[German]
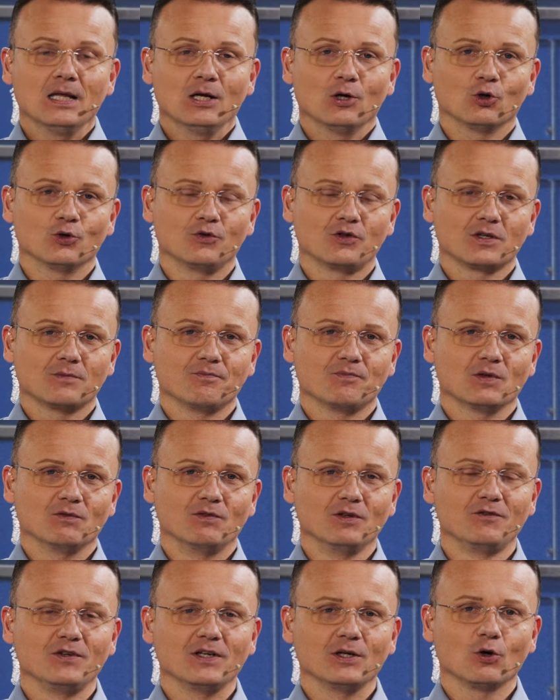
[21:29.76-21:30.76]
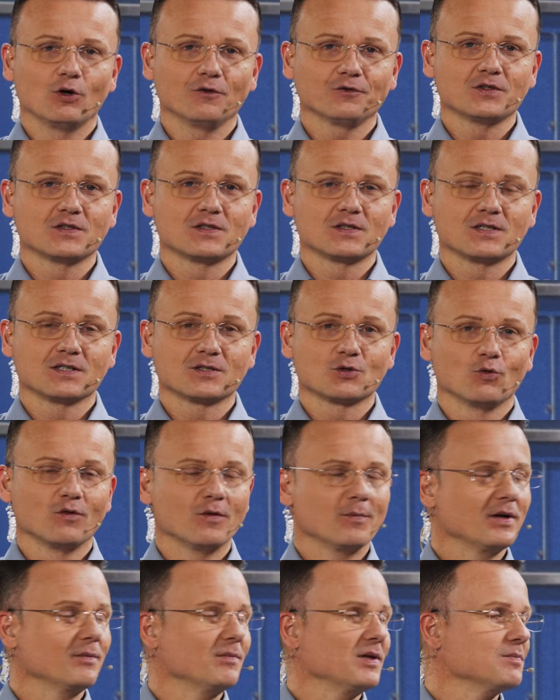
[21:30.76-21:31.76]
Und Vivian, oft ist es ja so, wenn
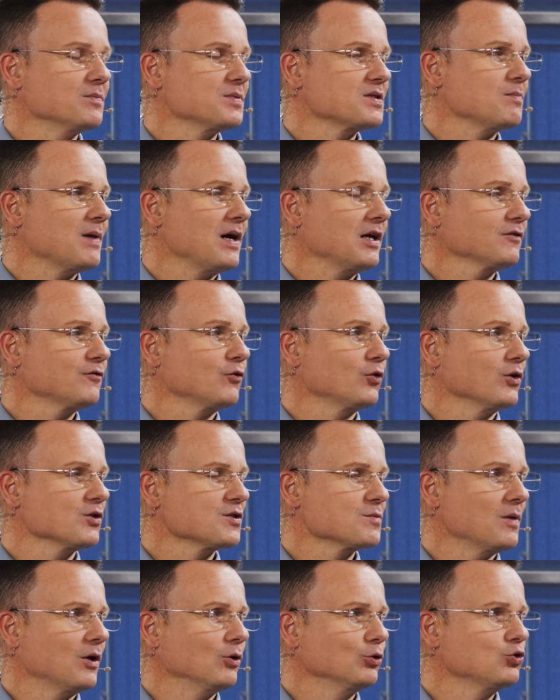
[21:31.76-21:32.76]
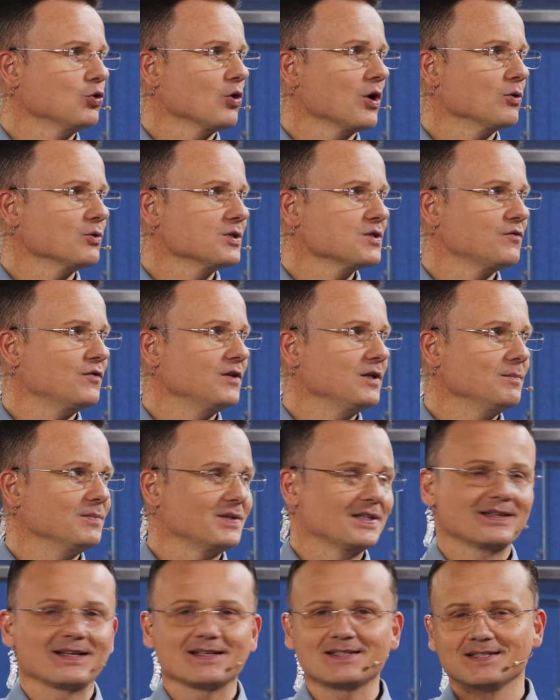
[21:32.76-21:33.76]
man mit dem Smartphone aus dem Auto rausfilmt,
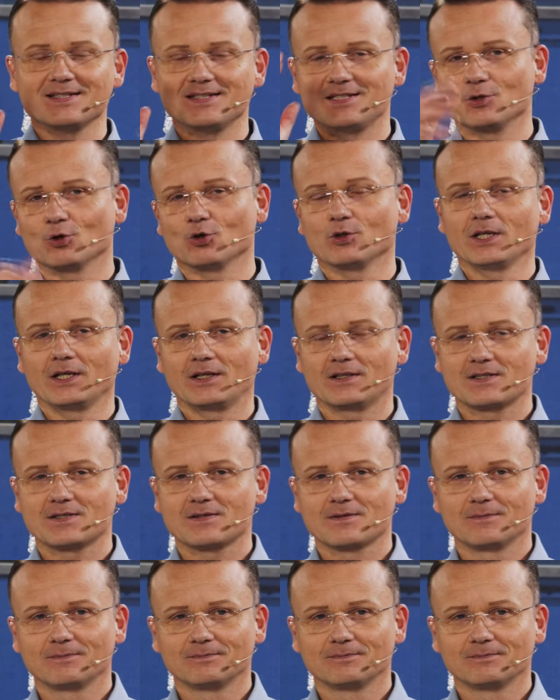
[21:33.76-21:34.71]
oh das ist doch nichts.